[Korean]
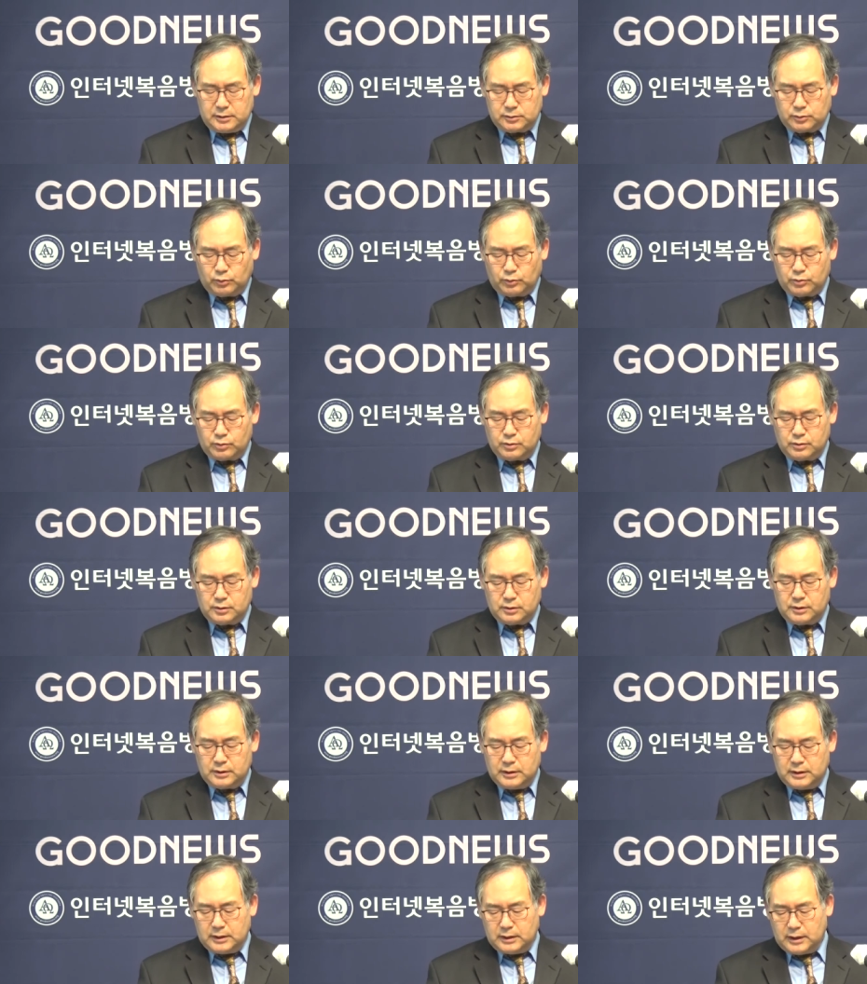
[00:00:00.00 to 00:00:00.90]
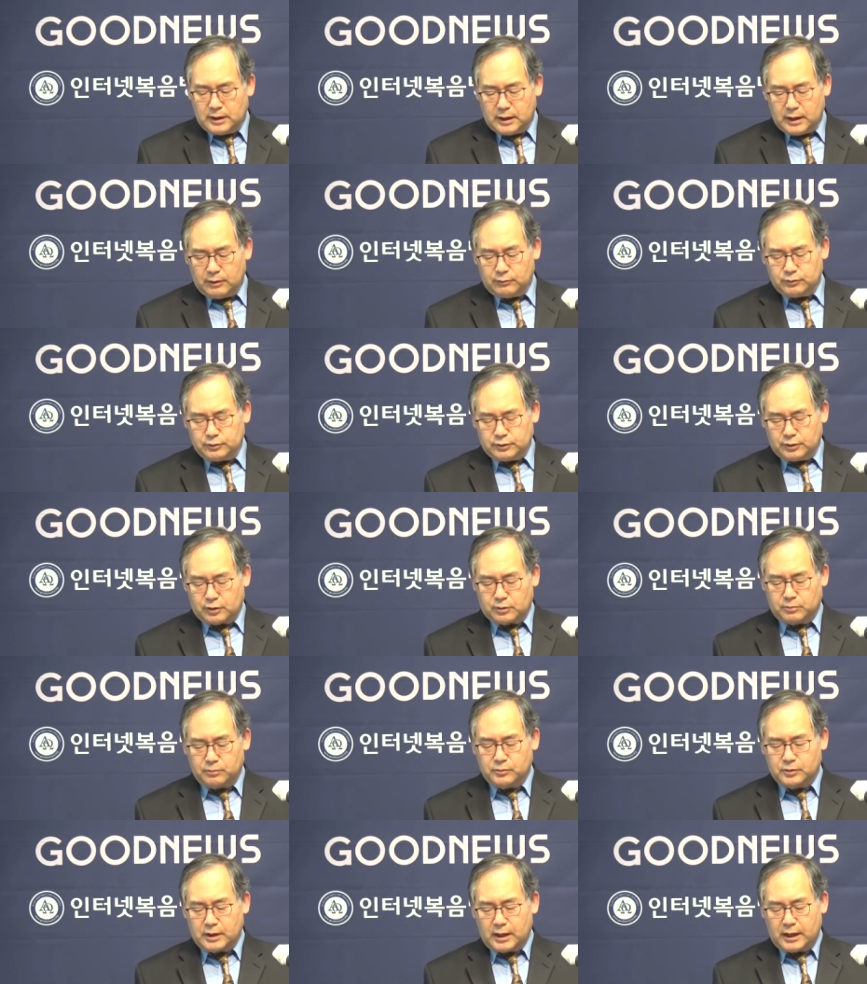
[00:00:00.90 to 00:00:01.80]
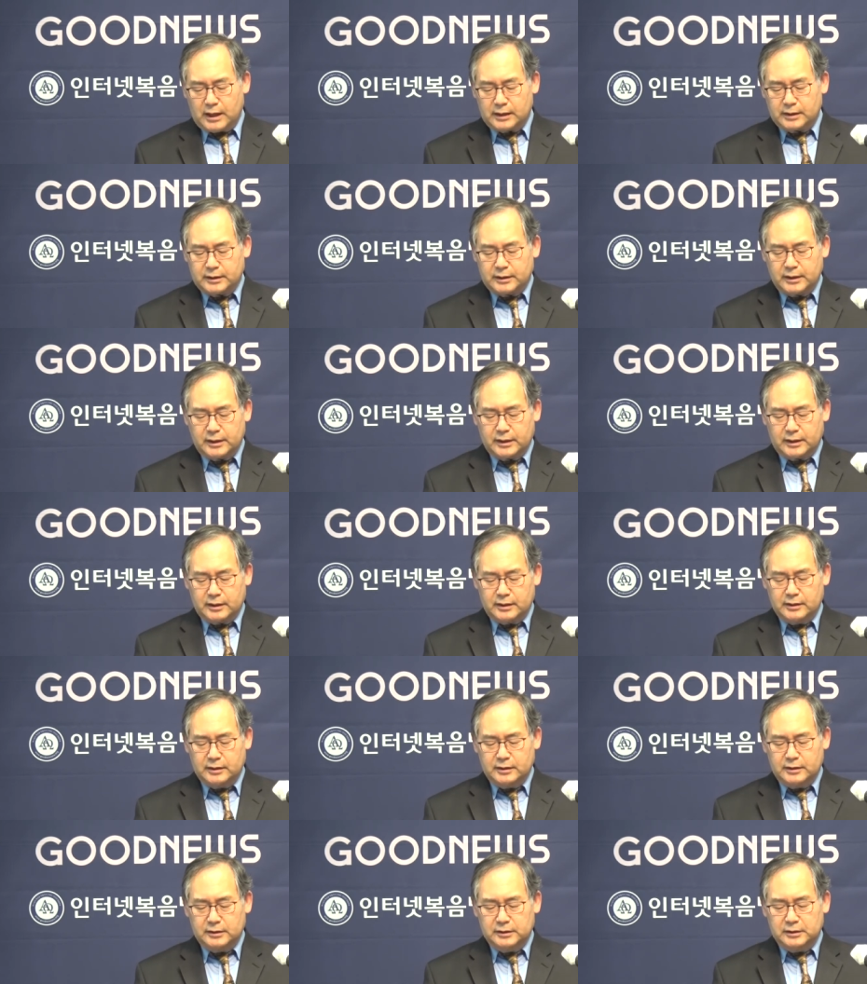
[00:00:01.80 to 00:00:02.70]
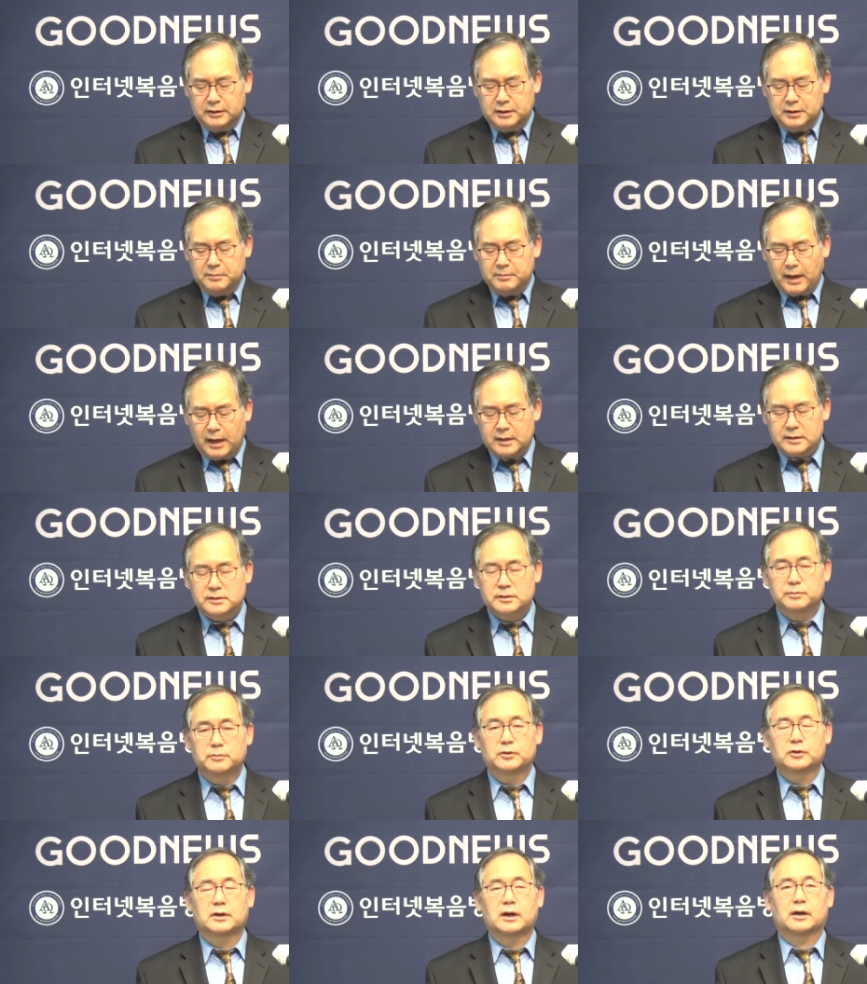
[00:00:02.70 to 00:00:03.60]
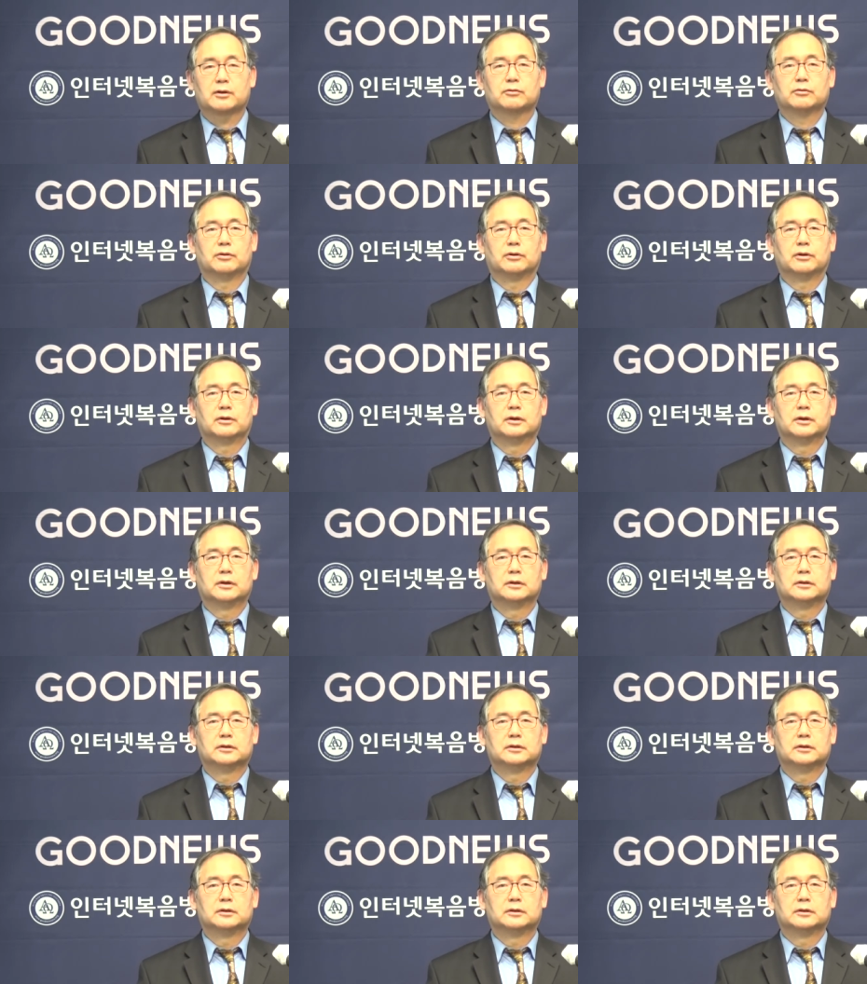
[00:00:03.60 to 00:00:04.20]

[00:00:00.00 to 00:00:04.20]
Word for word: 오늘 여러분과 함께 이 말씀을 갖고